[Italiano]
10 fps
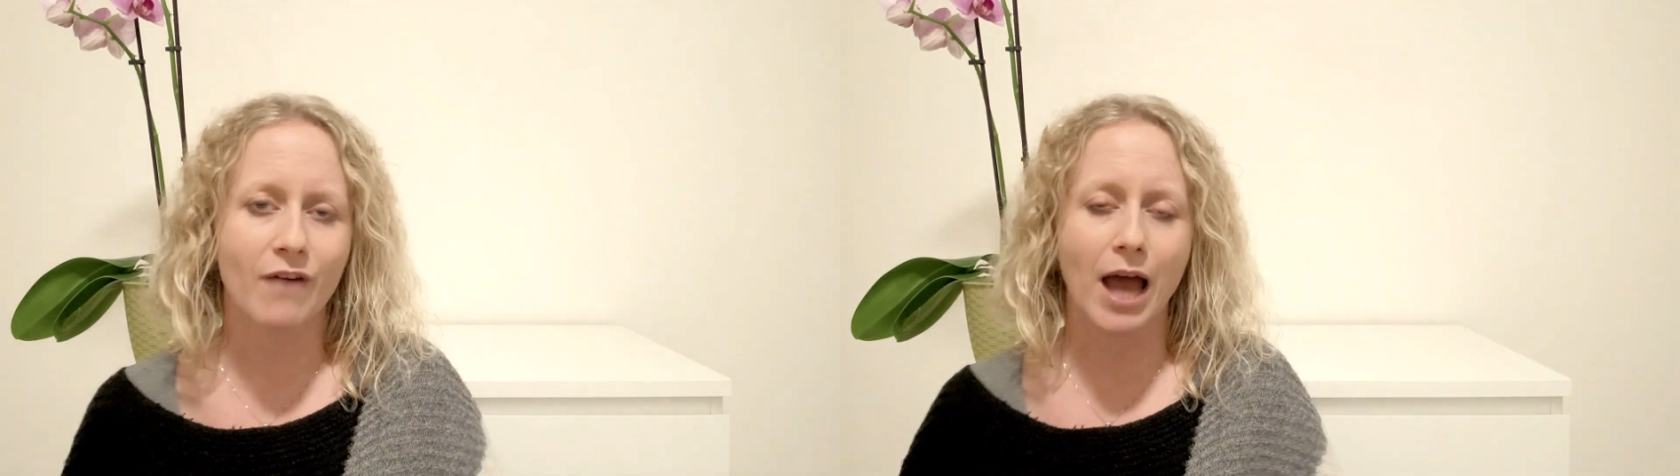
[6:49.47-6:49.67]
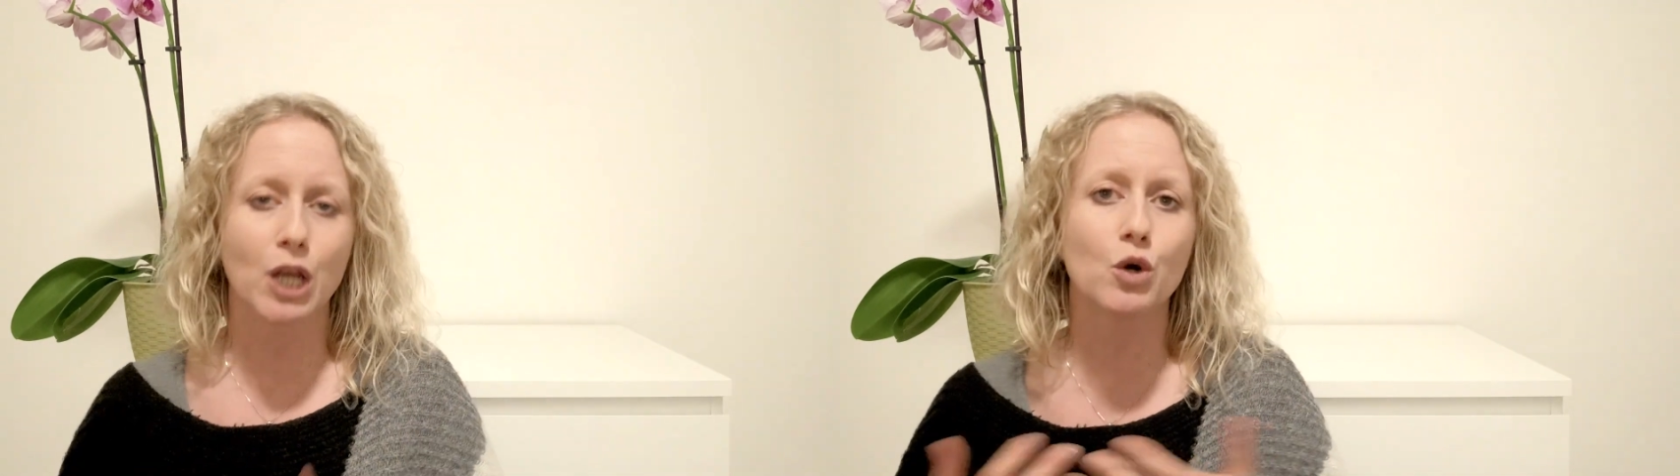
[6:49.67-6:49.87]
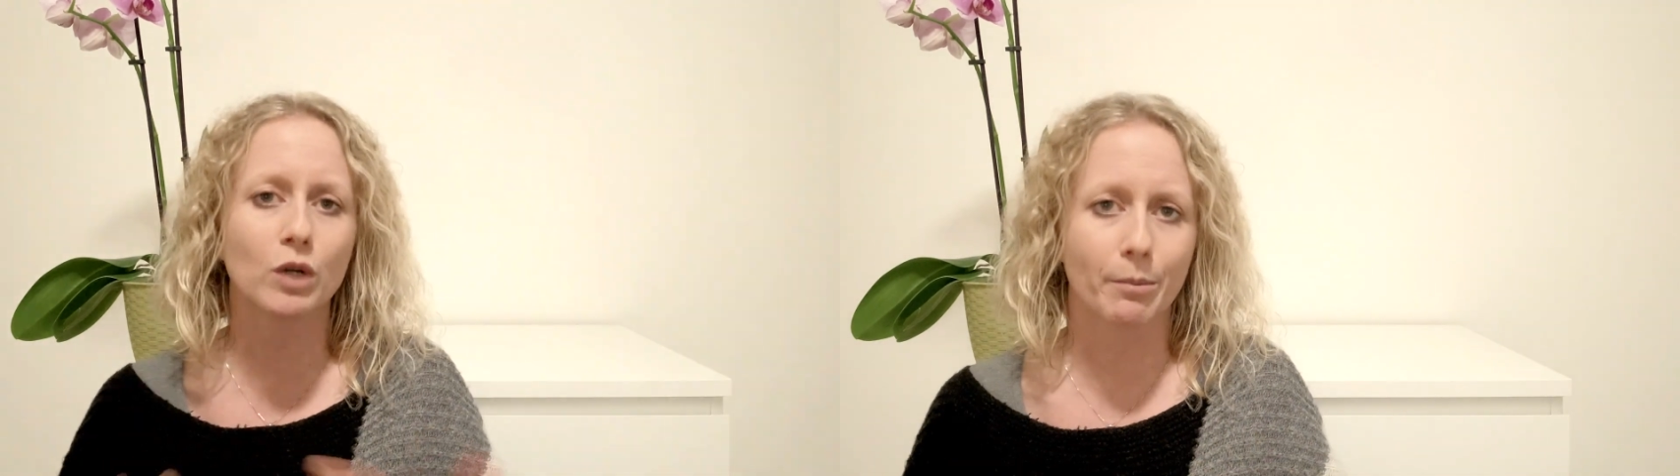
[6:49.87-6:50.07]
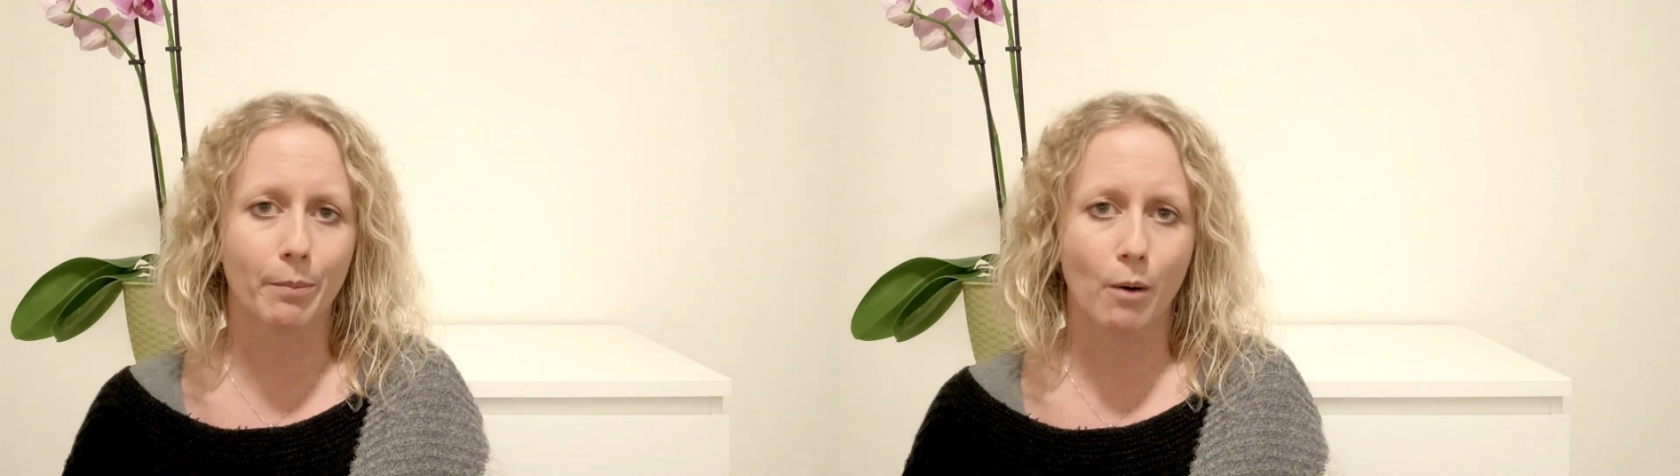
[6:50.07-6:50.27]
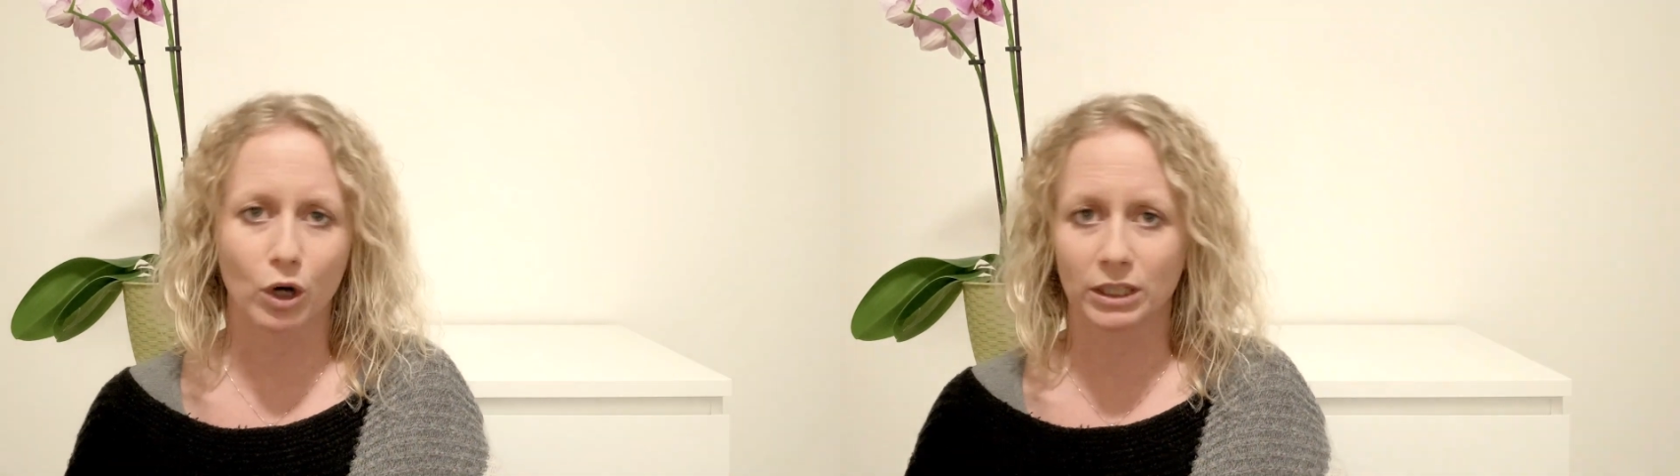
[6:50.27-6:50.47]
fa, non
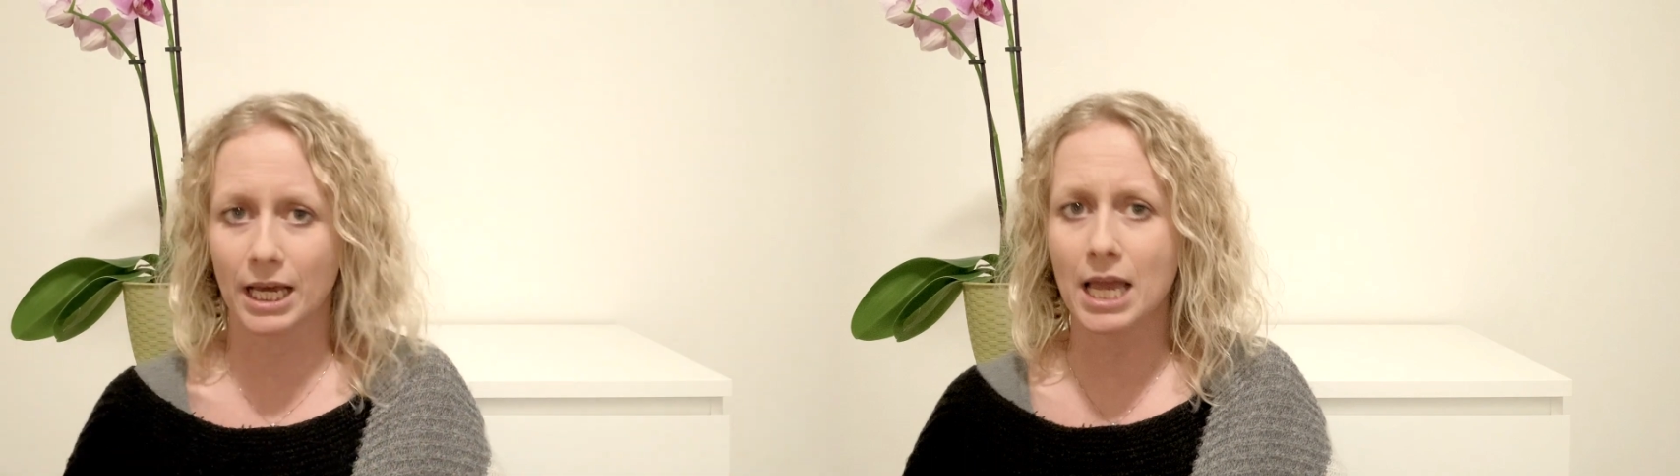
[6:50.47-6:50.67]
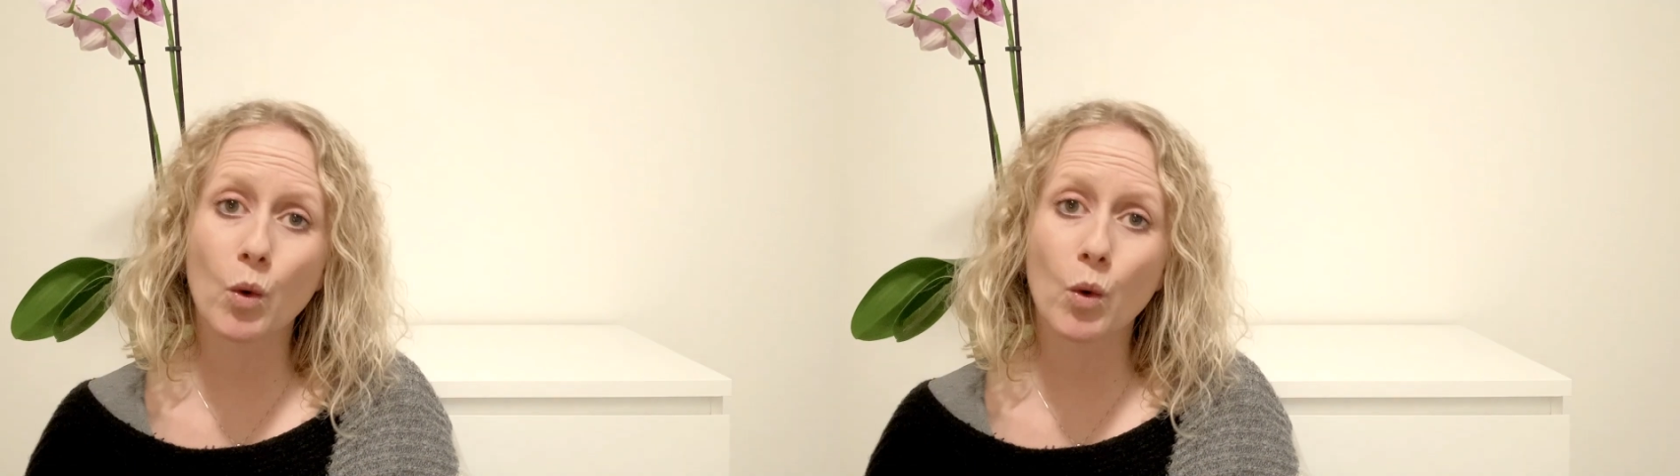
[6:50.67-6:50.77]
importa.